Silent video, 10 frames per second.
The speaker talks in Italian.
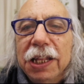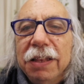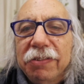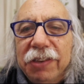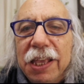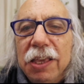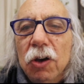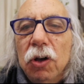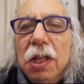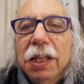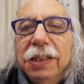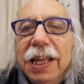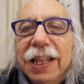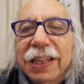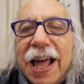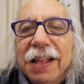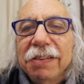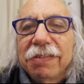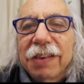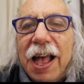nel segno della
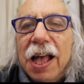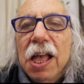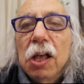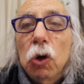danza,